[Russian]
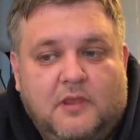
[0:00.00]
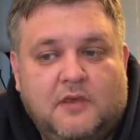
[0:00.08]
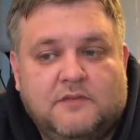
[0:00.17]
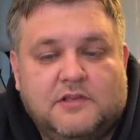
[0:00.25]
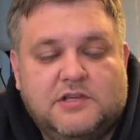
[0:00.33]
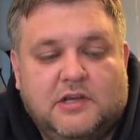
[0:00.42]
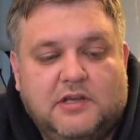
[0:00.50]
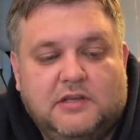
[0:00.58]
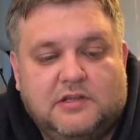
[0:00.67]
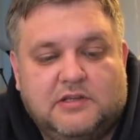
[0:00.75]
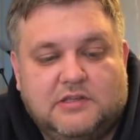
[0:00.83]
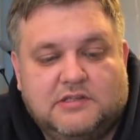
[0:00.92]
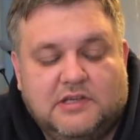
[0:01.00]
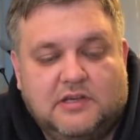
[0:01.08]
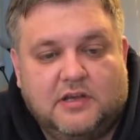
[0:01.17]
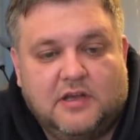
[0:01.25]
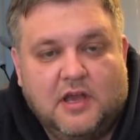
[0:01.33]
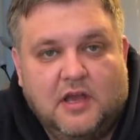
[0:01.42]
в начале этой
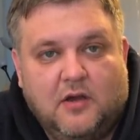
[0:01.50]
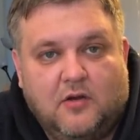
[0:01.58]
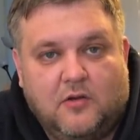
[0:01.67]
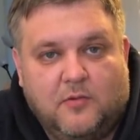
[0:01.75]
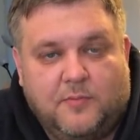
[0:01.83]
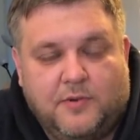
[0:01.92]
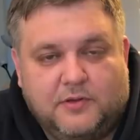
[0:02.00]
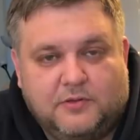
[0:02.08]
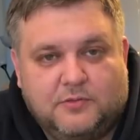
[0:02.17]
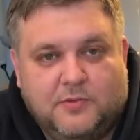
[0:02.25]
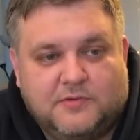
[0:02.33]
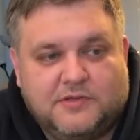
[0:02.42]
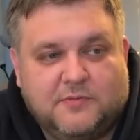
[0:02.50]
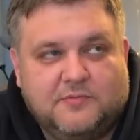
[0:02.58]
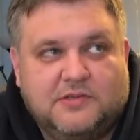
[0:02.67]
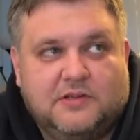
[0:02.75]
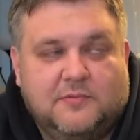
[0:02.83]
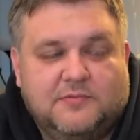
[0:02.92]
недели э, по ютубовским
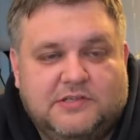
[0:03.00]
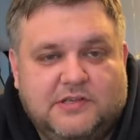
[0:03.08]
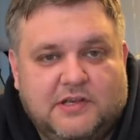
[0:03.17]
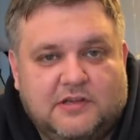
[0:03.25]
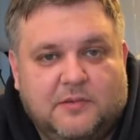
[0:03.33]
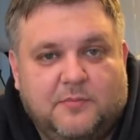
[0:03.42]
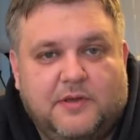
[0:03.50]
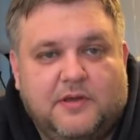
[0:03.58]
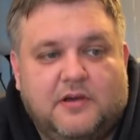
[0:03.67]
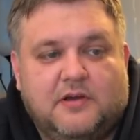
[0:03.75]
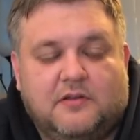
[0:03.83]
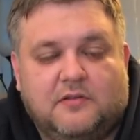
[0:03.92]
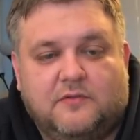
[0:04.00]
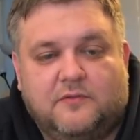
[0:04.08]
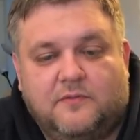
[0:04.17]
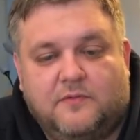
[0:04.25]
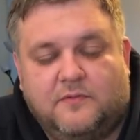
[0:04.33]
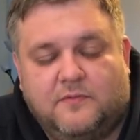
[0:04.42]
делам Сиэтла поехал
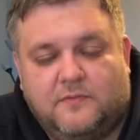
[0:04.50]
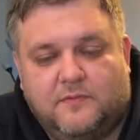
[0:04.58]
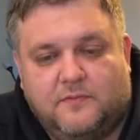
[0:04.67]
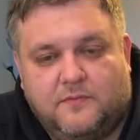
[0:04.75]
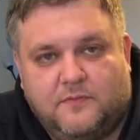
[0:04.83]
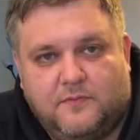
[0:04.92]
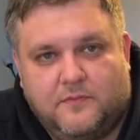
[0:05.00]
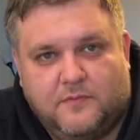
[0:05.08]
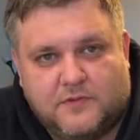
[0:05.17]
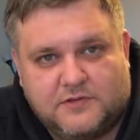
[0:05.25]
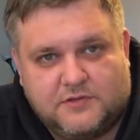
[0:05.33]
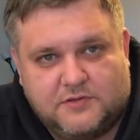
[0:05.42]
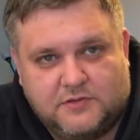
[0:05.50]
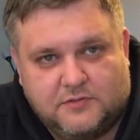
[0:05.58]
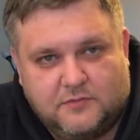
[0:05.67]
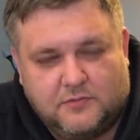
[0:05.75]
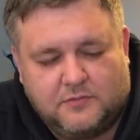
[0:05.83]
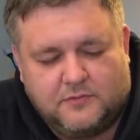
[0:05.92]
в, в ваш в
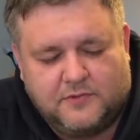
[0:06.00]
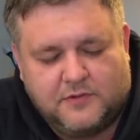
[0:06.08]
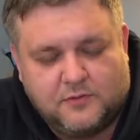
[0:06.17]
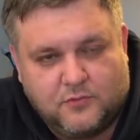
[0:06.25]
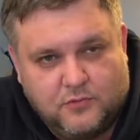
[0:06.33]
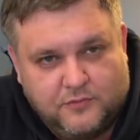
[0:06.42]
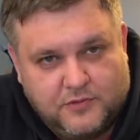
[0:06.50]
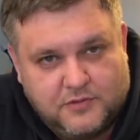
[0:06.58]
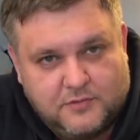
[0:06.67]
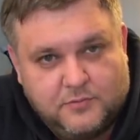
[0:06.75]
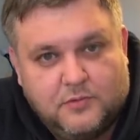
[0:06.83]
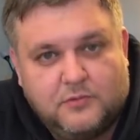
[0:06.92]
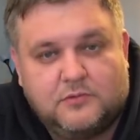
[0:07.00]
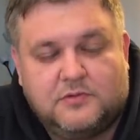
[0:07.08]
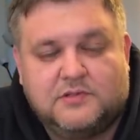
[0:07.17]
э, Ванкувер к блогу